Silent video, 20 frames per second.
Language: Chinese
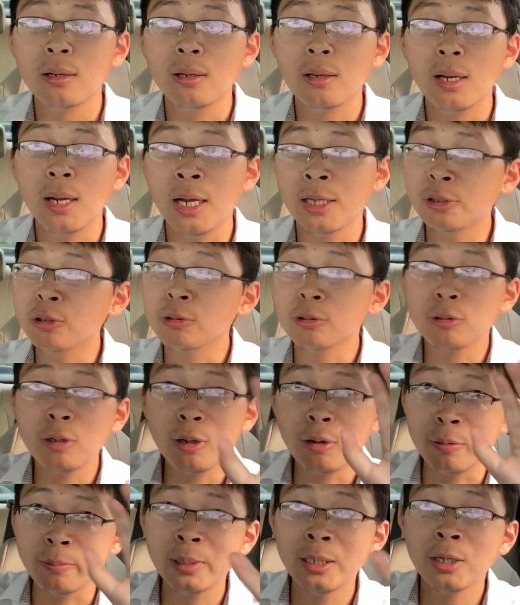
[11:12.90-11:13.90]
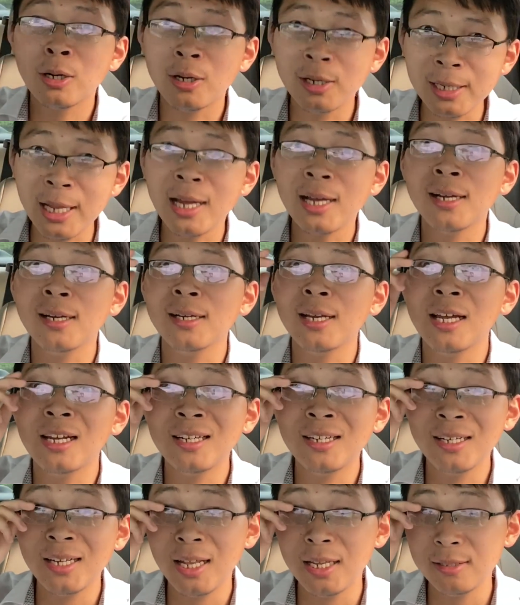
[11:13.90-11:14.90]
哎，就是说我们和谈，和谈，
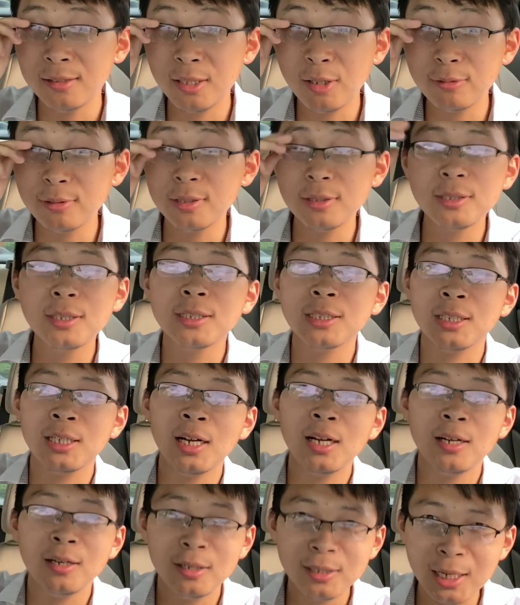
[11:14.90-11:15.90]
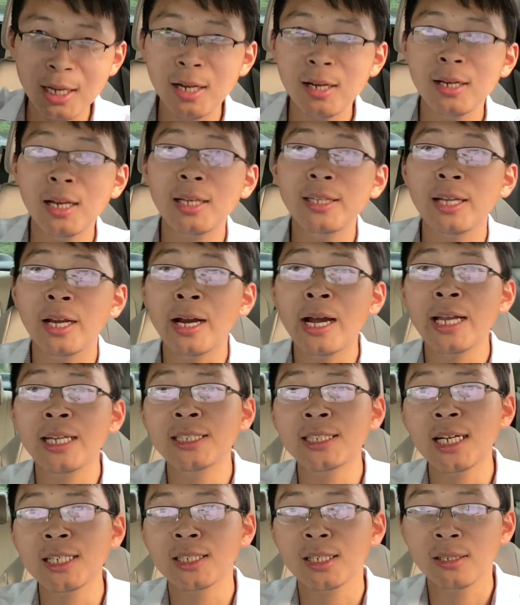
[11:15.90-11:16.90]
和谈，都是自己人，和谈，和谈，两岸一
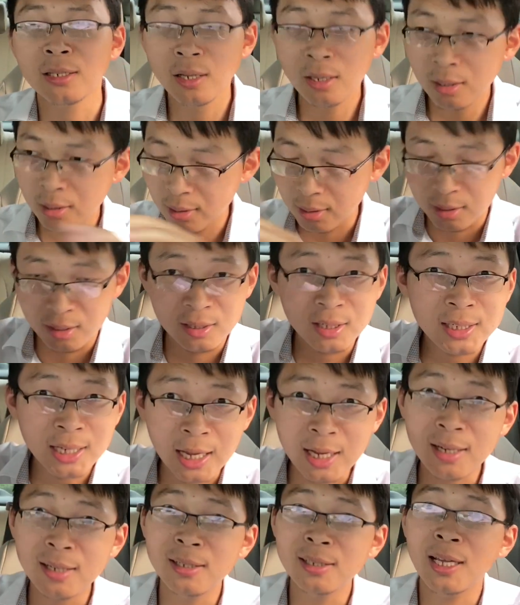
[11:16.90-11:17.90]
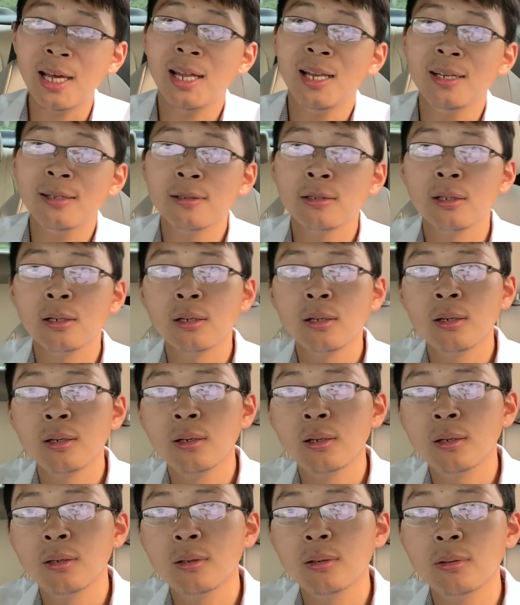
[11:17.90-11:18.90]
家亲，和谈，和谈，
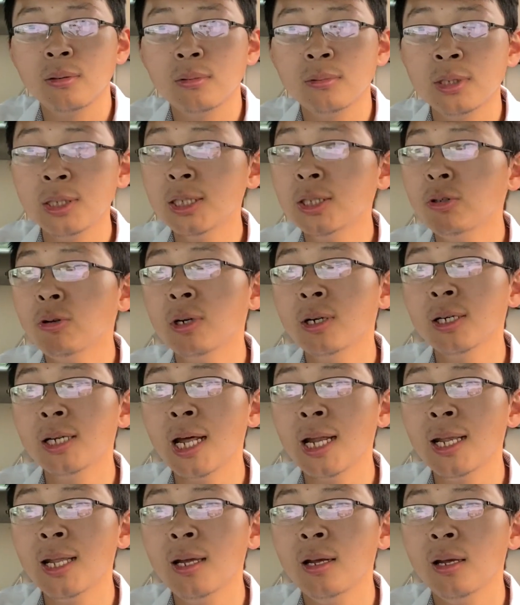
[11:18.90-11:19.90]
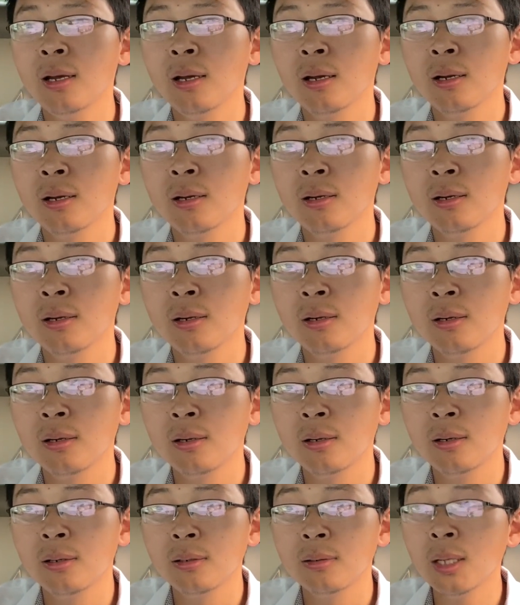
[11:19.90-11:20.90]
直接就和谈了。
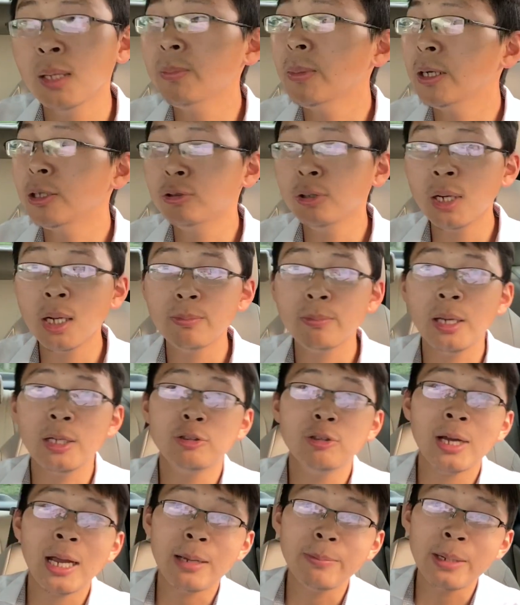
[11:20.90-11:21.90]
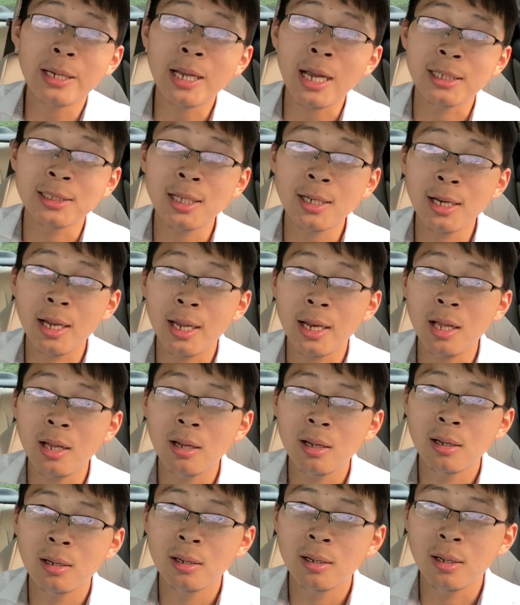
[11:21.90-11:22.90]
那美军呢？美军还没赶上来了
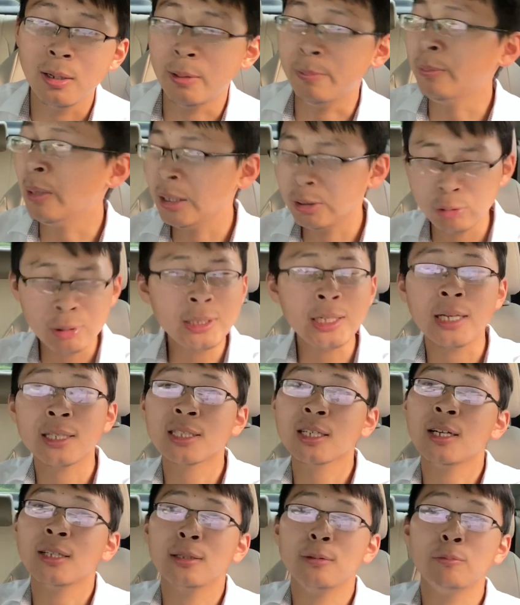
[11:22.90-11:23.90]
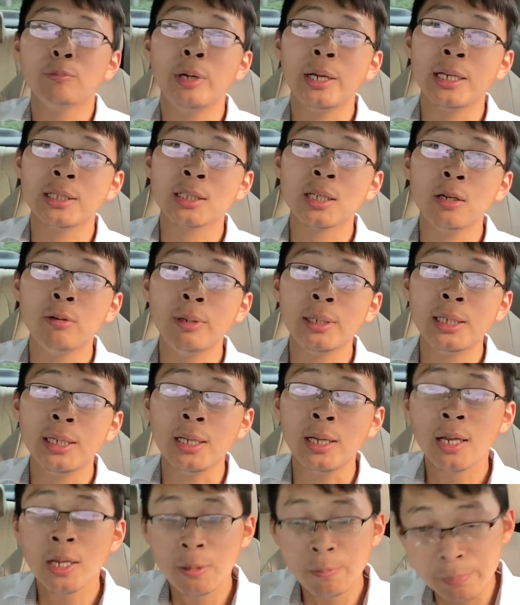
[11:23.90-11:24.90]
啊！美军也是个，也是个问
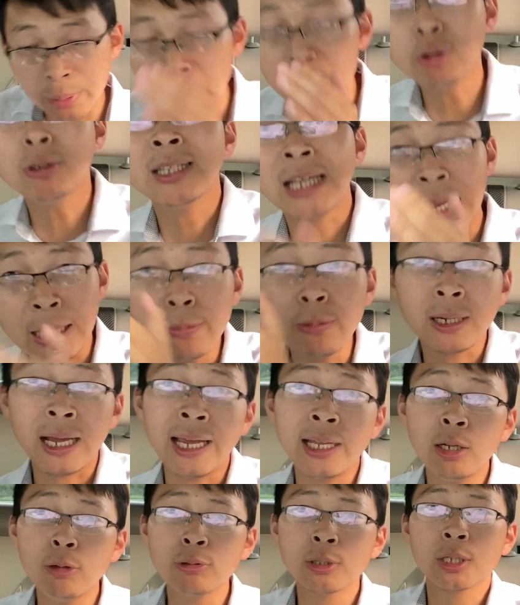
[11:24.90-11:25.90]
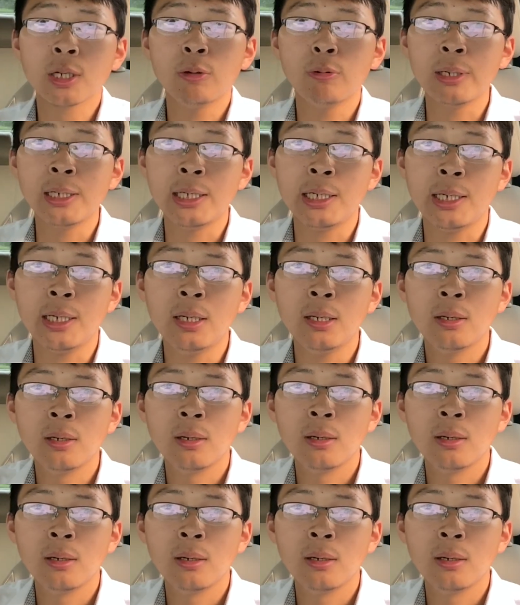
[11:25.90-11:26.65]
题。美军来不来都是个问题。